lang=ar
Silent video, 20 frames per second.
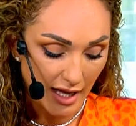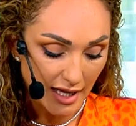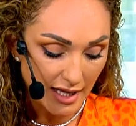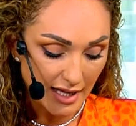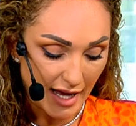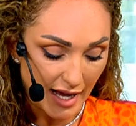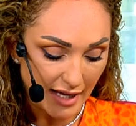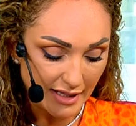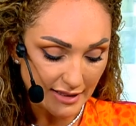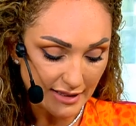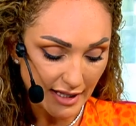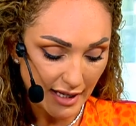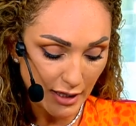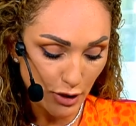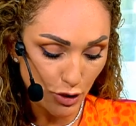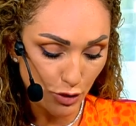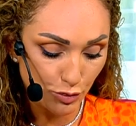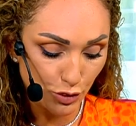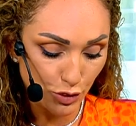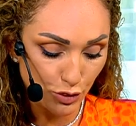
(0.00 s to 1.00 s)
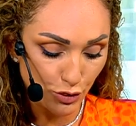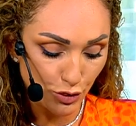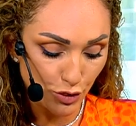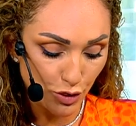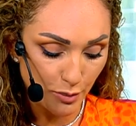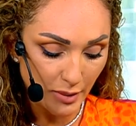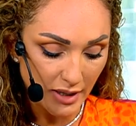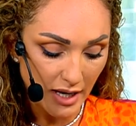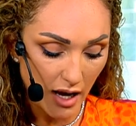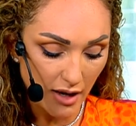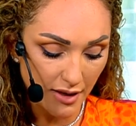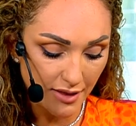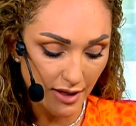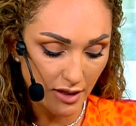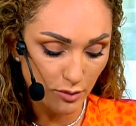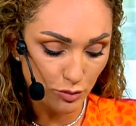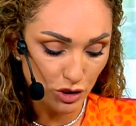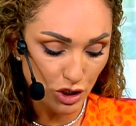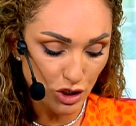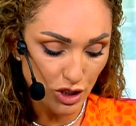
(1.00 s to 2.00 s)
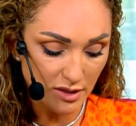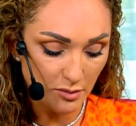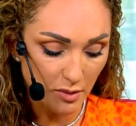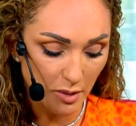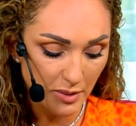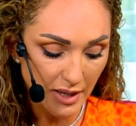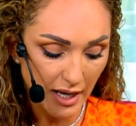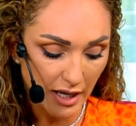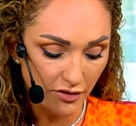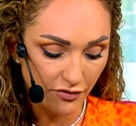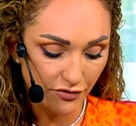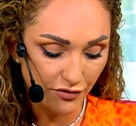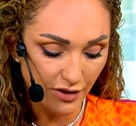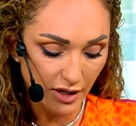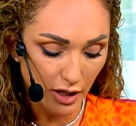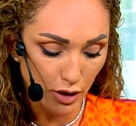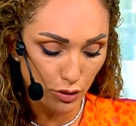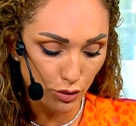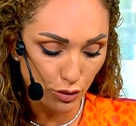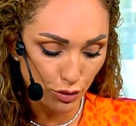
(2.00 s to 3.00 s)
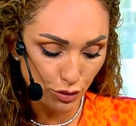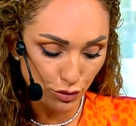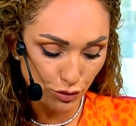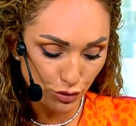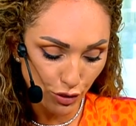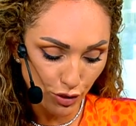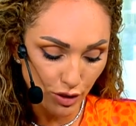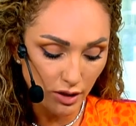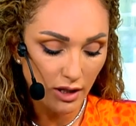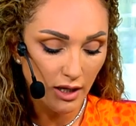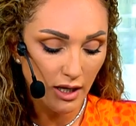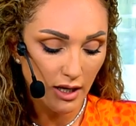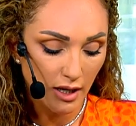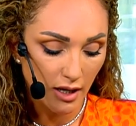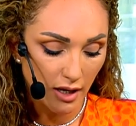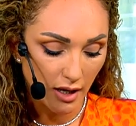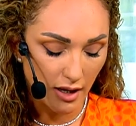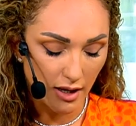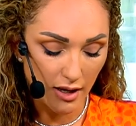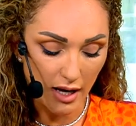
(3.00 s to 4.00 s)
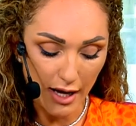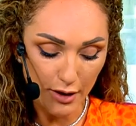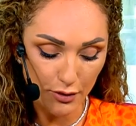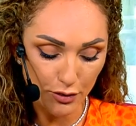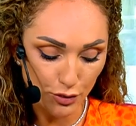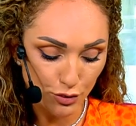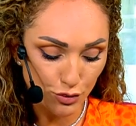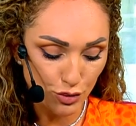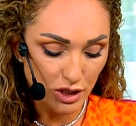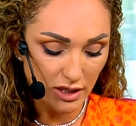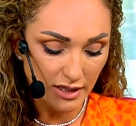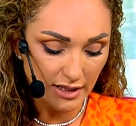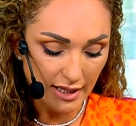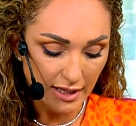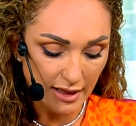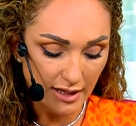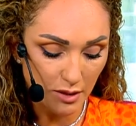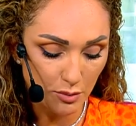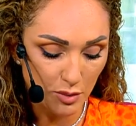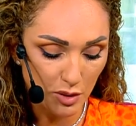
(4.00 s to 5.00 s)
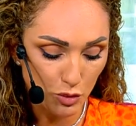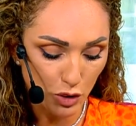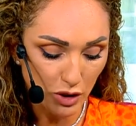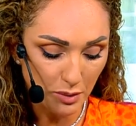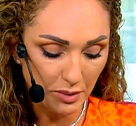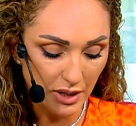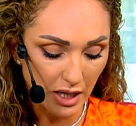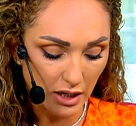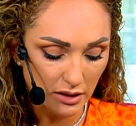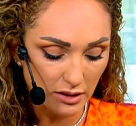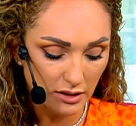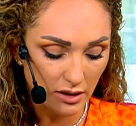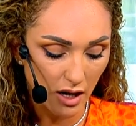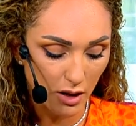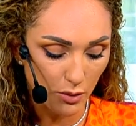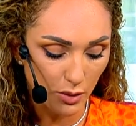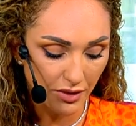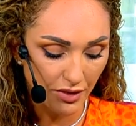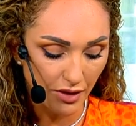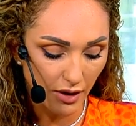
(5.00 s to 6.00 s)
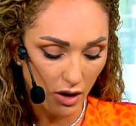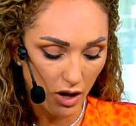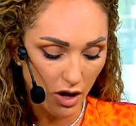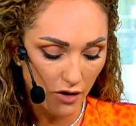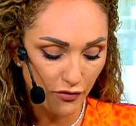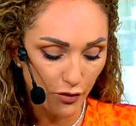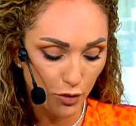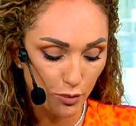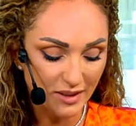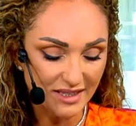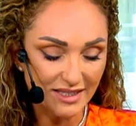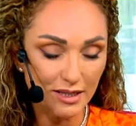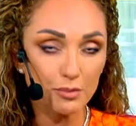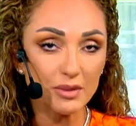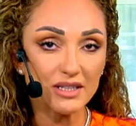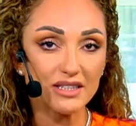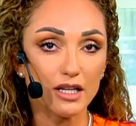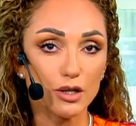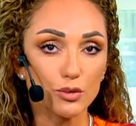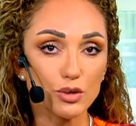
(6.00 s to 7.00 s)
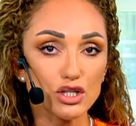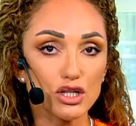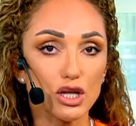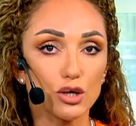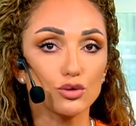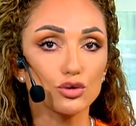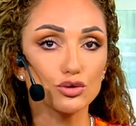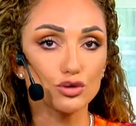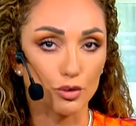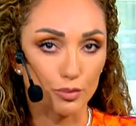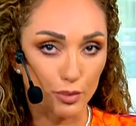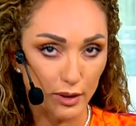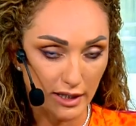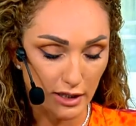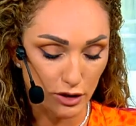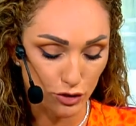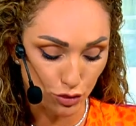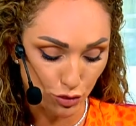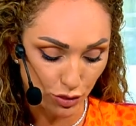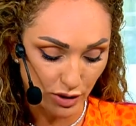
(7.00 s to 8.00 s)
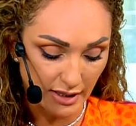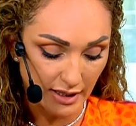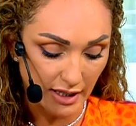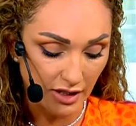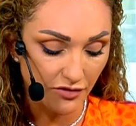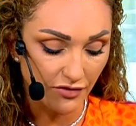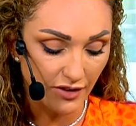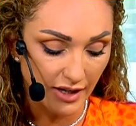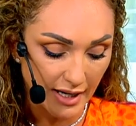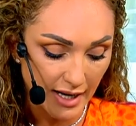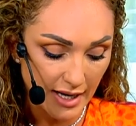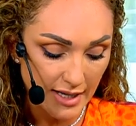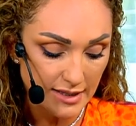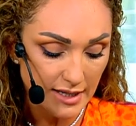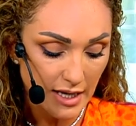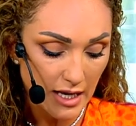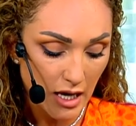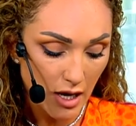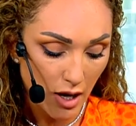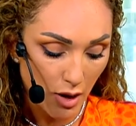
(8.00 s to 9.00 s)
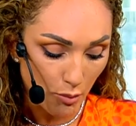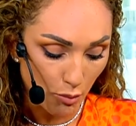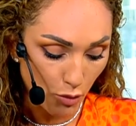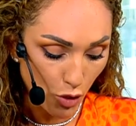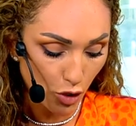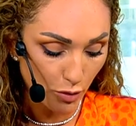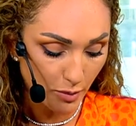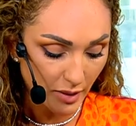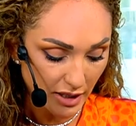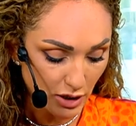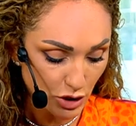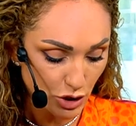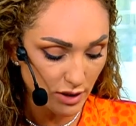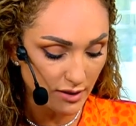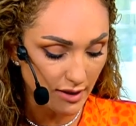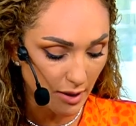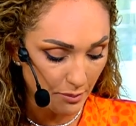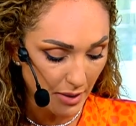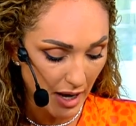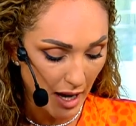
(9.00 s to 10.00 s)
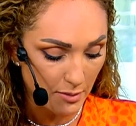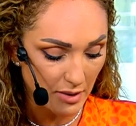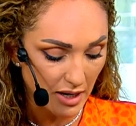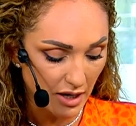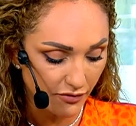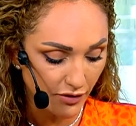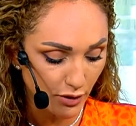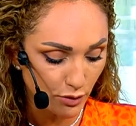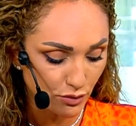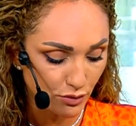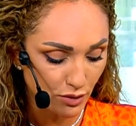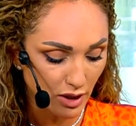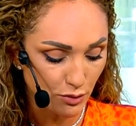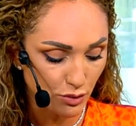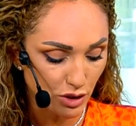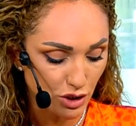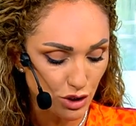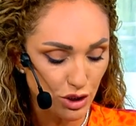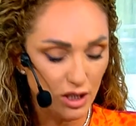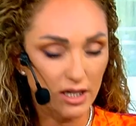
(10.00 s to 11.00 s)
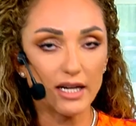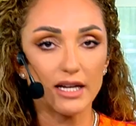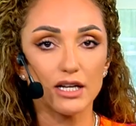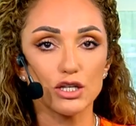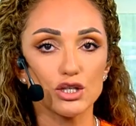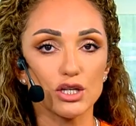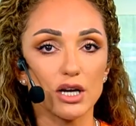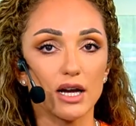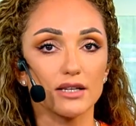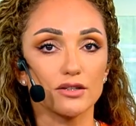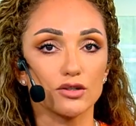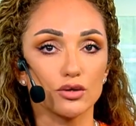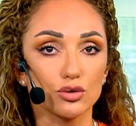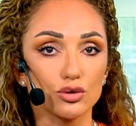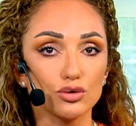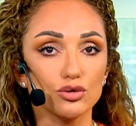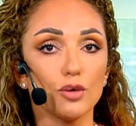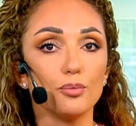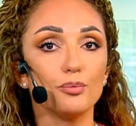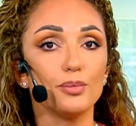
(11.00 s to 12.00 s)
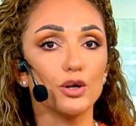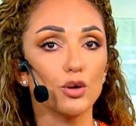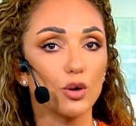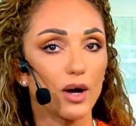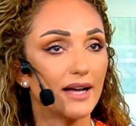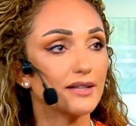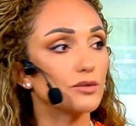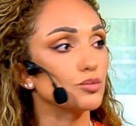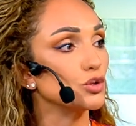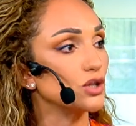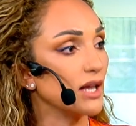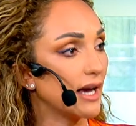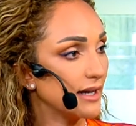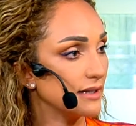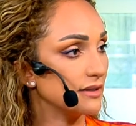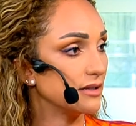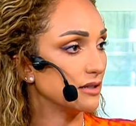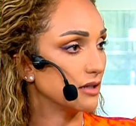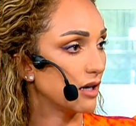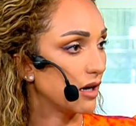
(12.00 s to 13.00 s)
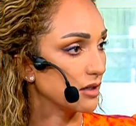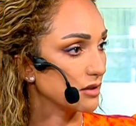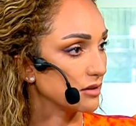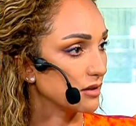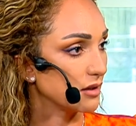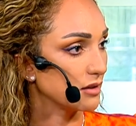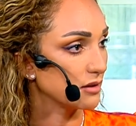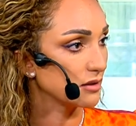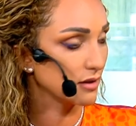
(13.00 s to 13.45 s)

يعني تخيلوا بيقولوا انه من اكثر المنتجات مبيعا في الاردن آه، حيث يوجد الكثير من محبي القراءة والثقافة وبيتم الترويج للكتب إلكترونيا فالناس مقبلة جدا بعام 2022 على شراءة الكتب بلغات متعددة أيضا